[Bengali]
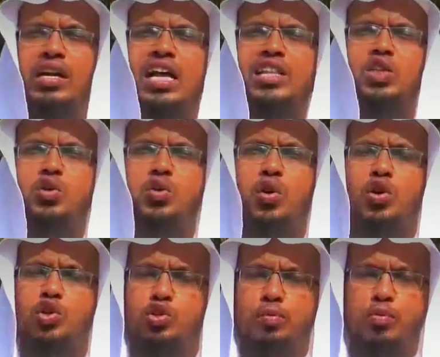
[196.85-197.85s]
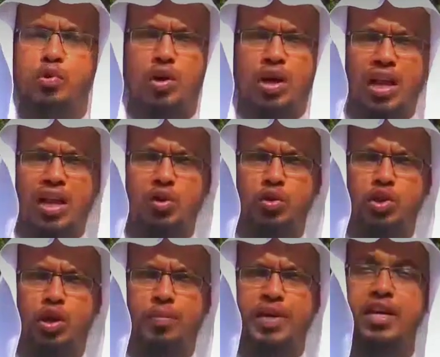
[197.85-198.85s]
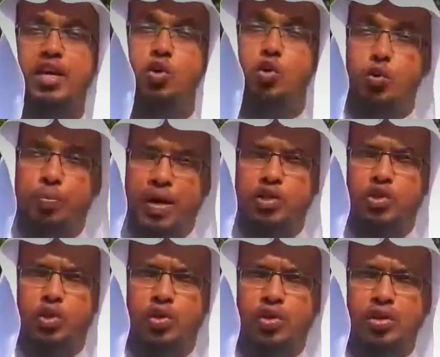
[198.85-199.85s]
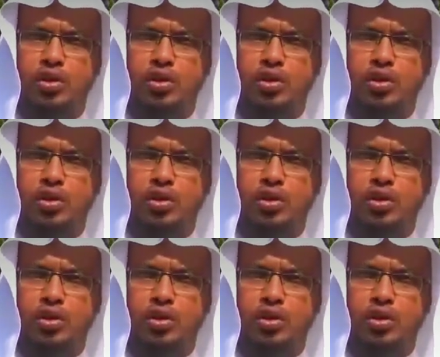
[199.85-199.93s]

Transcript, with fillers: খাদ্য গ্রহণ সম্পূর্ণ হালাল হতে হবে উপার্জন